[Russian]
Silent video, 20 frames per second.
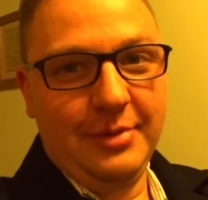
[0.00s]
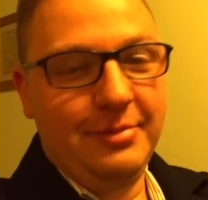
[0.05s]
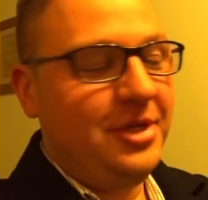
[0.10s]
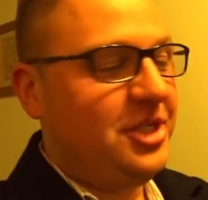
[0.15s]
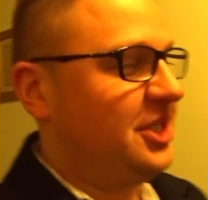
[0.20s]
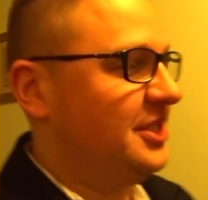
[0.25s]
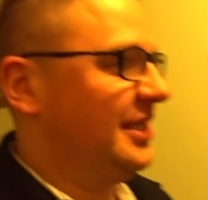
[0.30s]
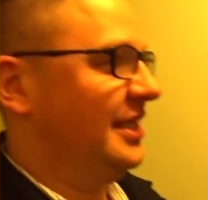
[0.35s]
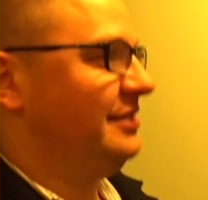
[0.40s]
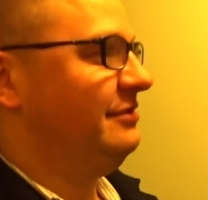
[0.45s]
Мы
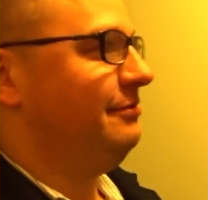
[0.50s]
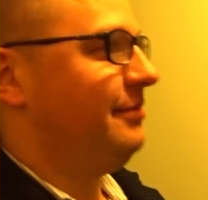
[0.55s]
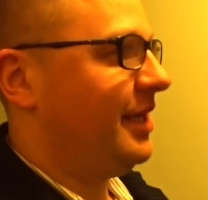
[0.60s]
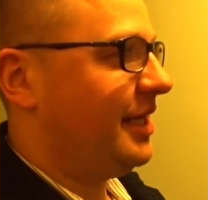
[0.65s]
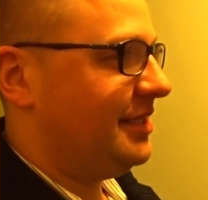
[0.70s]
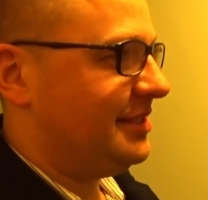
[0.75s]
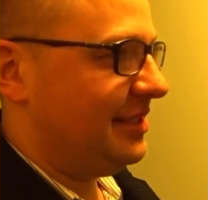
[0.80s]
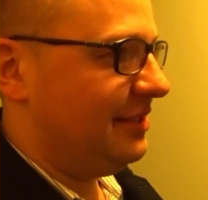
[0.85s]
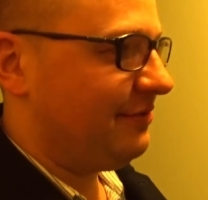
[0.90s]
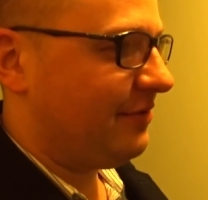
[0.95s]
сейчас едем в
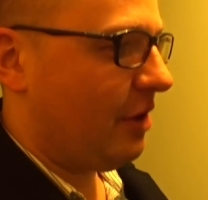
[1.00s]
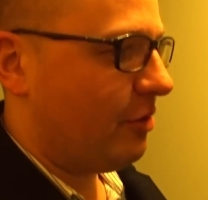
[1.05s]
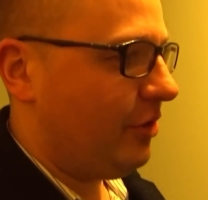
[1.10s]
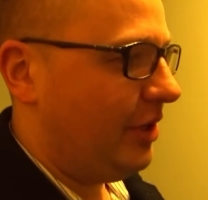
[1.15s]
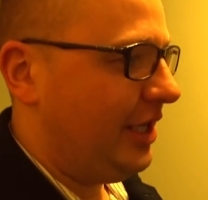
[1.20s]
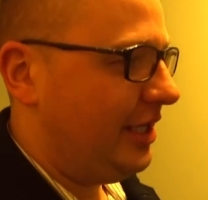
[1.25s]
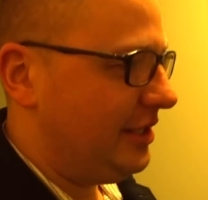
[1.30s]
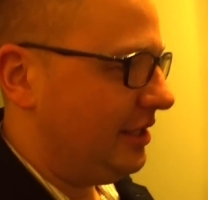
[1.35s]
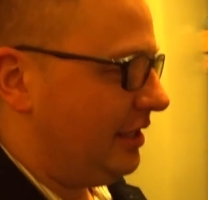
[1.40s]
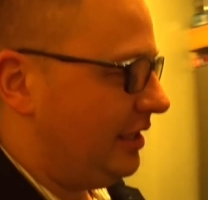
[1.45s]
магазин. В какой
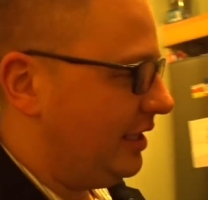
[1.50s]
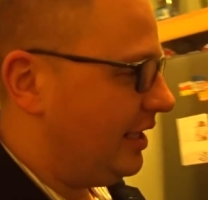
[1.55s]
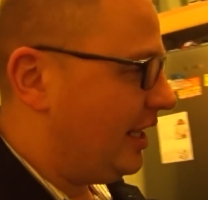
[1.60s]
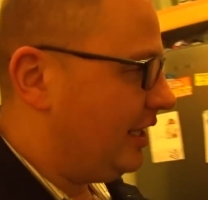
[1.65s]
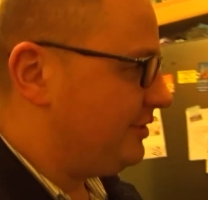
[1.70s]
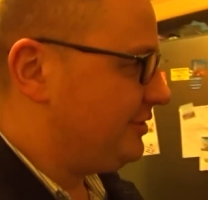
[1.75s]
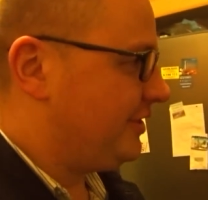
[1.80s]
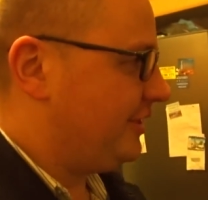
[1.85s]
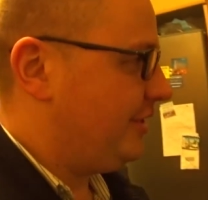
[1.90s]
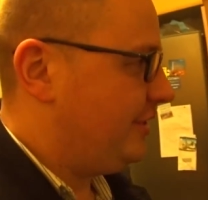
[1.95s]
Лидл или
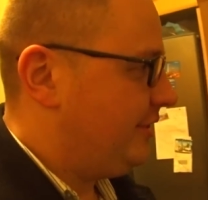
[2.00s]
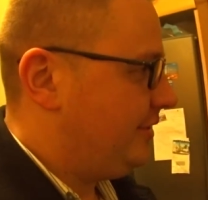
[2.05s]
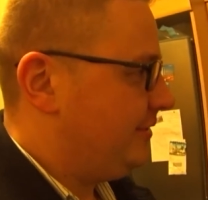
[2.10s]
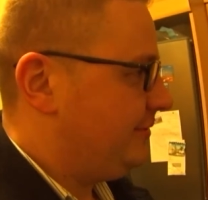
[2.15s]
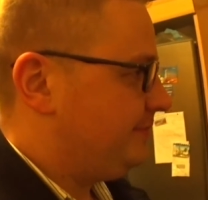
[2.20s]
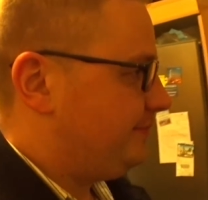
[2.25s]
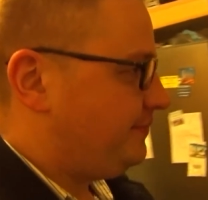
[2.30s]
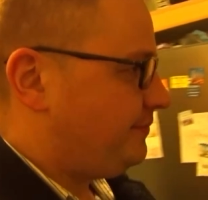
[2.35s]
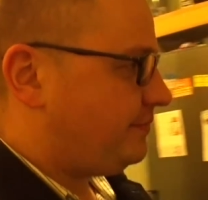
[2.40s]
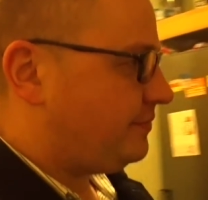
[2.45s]
Алди?
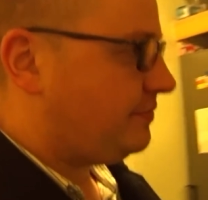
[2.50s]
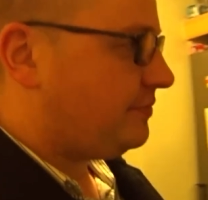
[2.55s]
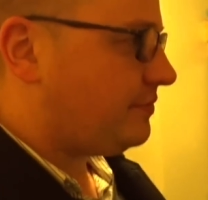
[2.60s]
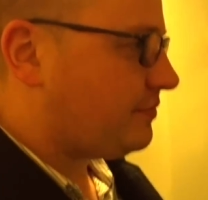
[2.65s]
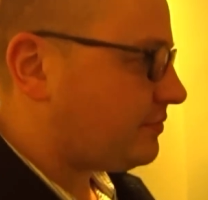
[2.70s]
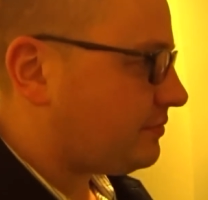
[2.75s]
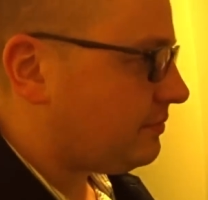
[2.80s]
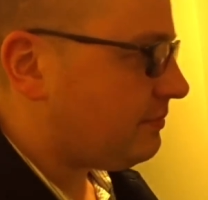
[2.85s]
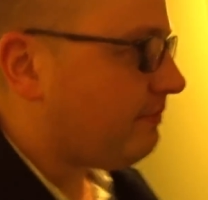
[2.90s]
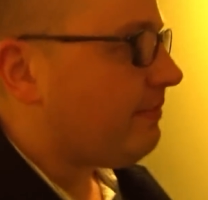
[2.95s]

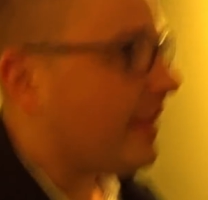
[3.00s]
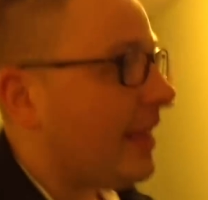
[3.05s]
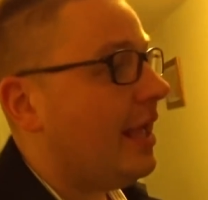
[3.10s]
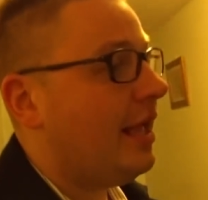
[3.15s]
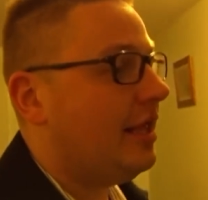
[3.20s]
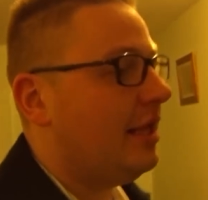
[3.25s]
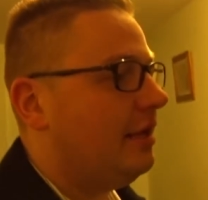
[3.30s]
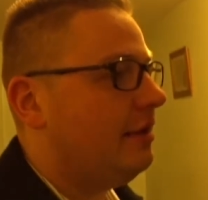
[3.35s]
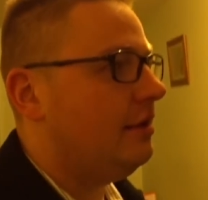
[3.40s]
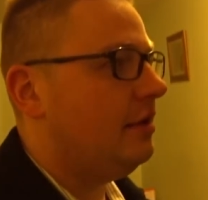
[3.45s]

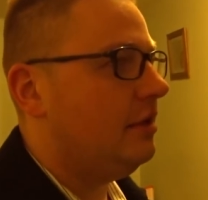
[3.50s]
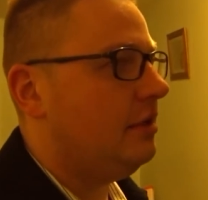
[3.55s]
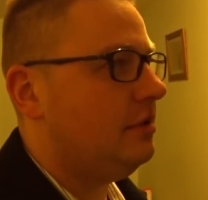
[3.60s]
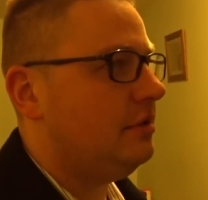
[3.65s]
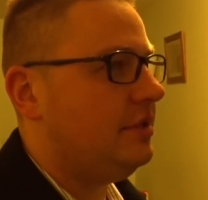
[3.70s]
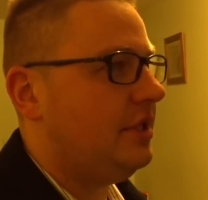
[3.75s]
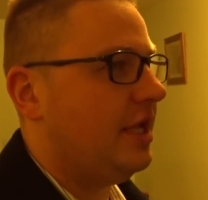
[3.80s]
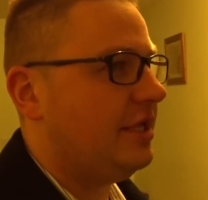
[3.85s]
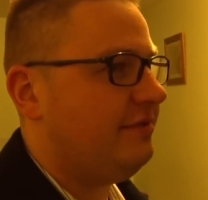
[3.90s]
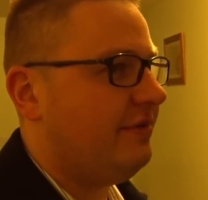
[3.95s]
Э, э,
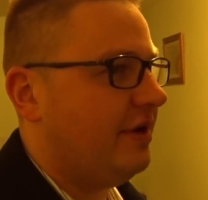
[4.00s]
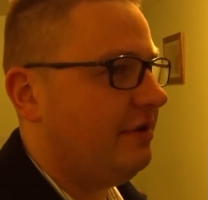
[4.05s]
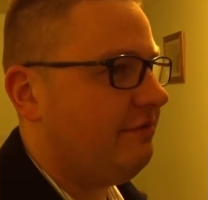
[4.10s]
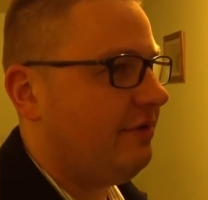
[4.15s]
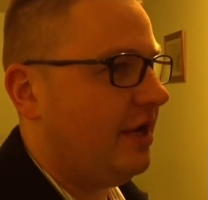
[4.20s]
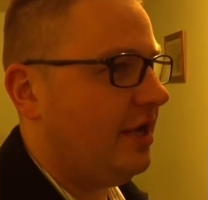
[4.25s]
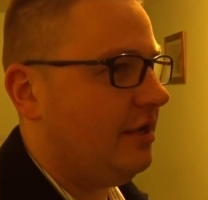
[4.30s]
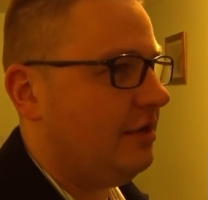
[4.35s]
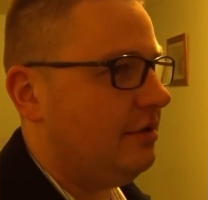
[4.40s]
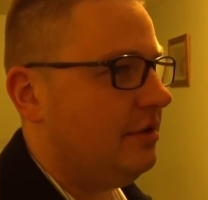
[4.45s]
а давай
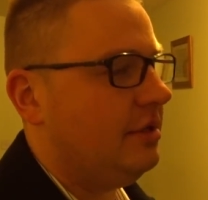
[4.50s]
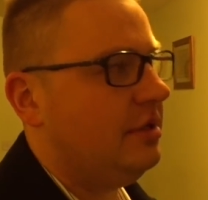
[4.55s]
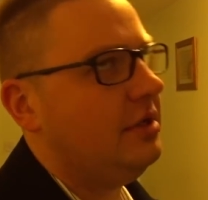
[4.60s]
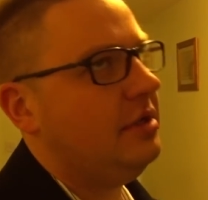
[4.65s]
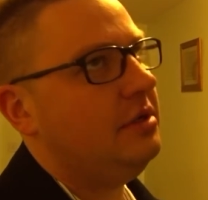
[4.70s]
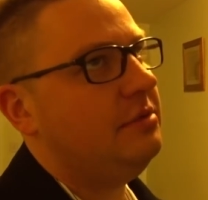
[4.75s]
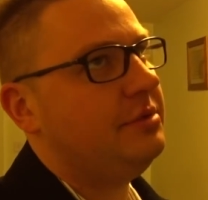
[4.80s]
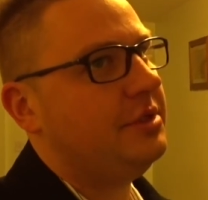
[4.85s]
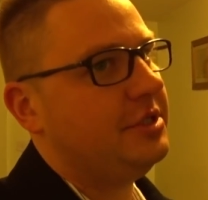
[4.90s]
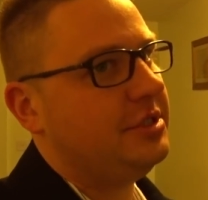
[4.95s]
вал, э,
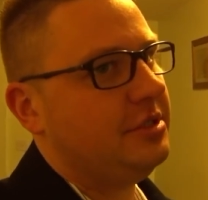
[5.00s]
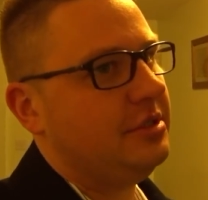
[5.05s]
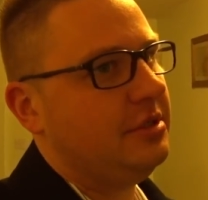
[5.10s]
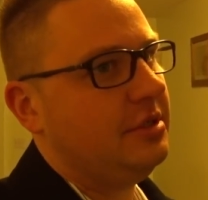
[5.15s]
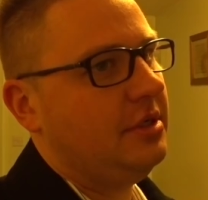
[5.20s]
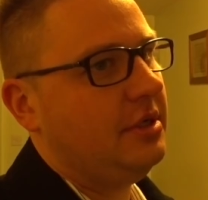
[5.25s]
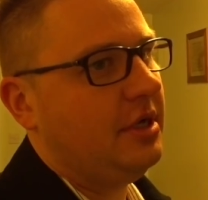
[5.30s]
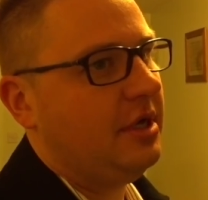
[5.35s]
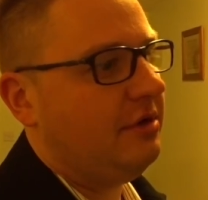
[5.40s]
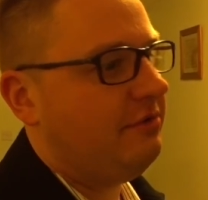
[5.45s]

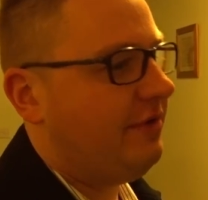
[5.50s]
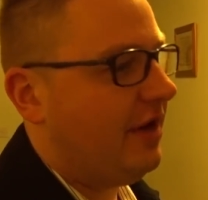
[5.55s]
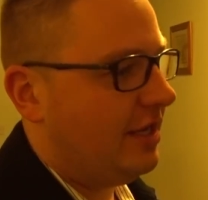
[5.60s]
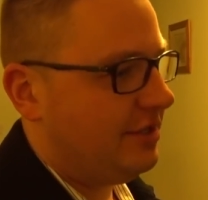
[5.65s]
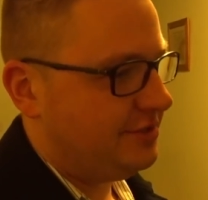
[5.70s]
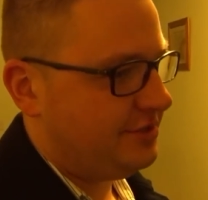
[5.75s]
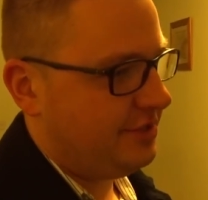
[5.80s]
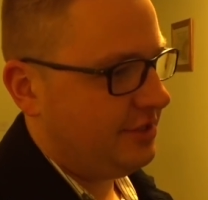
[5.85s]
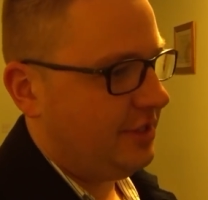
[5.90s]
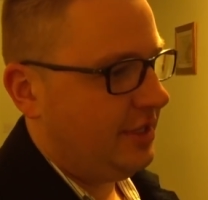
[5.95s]

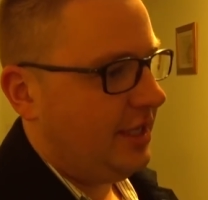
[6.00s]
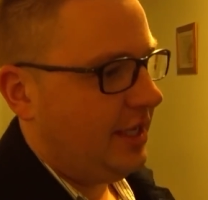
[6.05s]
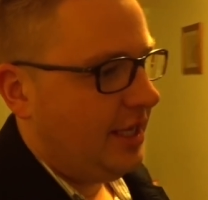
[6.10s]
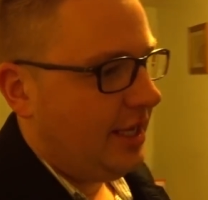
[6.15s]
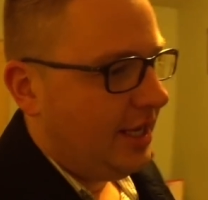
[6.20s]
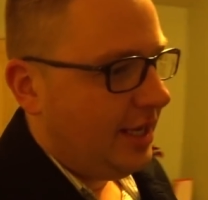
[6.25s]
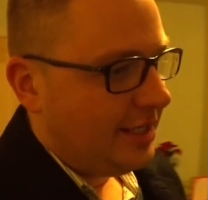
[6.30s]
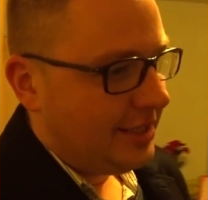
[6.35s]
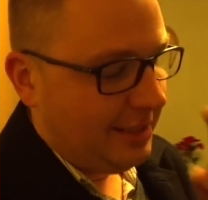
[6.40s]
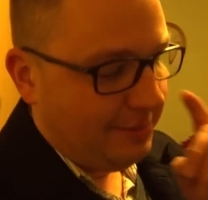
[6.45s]
Валди.
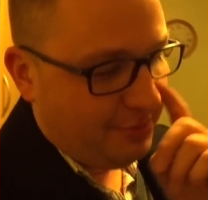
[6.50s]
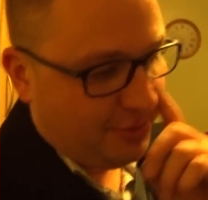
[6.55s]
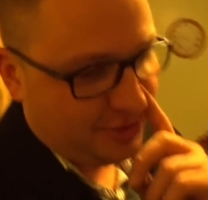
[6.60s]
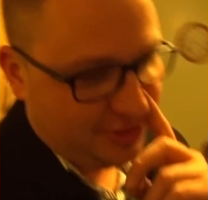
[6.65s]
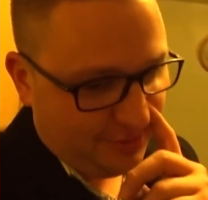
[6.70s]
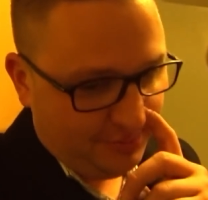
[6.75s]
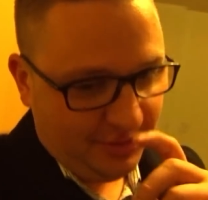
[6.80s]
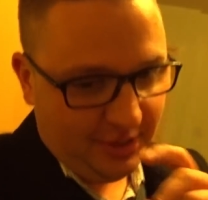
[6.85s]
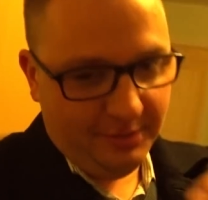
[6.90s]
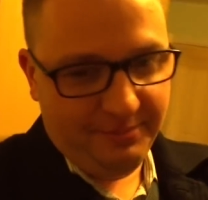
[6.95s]
Там
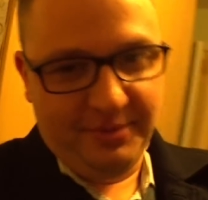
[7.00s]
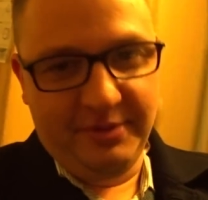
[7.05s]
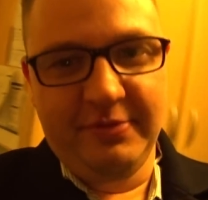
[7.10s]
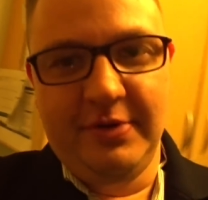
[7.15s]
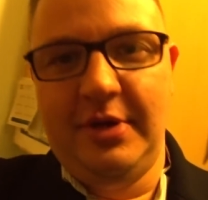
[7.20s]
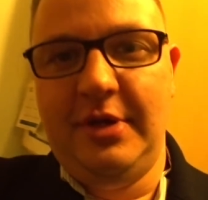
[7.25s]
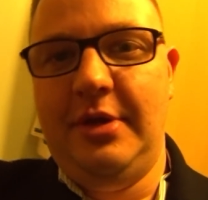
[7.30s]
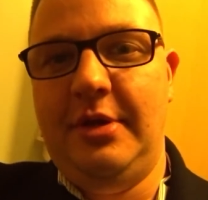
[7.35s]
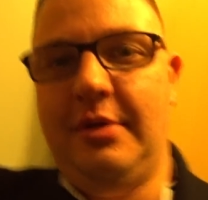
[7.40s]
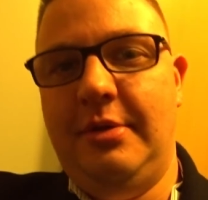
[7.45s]
просто было
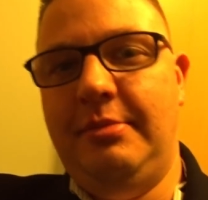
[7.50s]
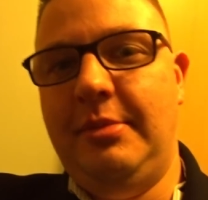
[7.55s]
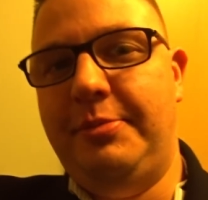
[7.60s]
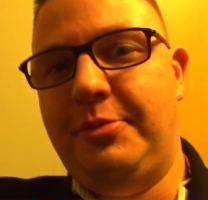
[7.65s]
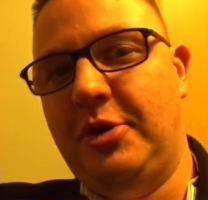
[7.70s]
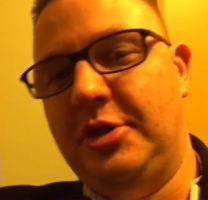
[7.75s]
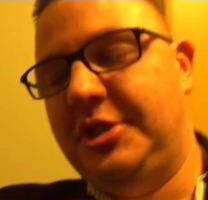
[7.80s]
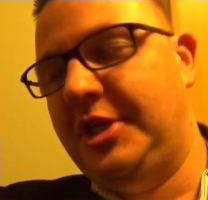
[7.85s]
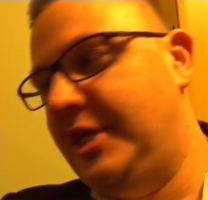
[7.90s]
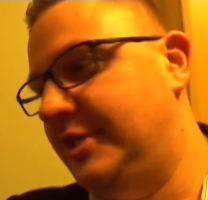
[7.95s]
пиво, мы в
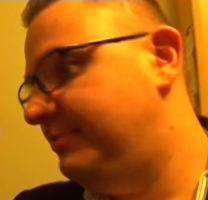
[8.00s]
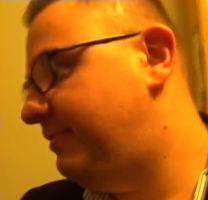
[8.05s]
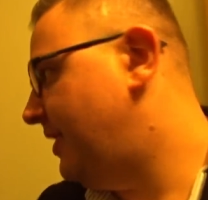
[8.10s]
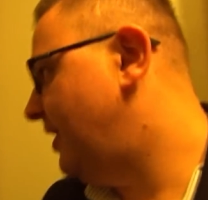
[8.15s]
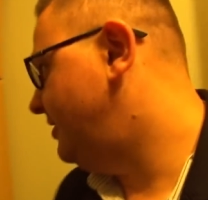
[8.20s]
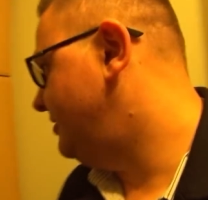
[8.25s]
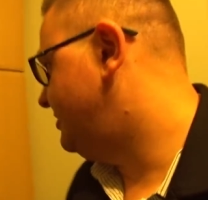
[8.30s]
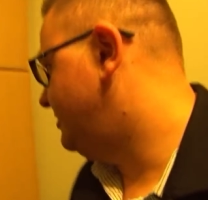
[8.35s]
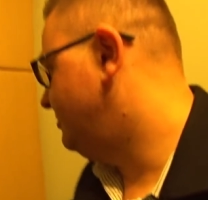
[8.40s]
прошлый раз брали с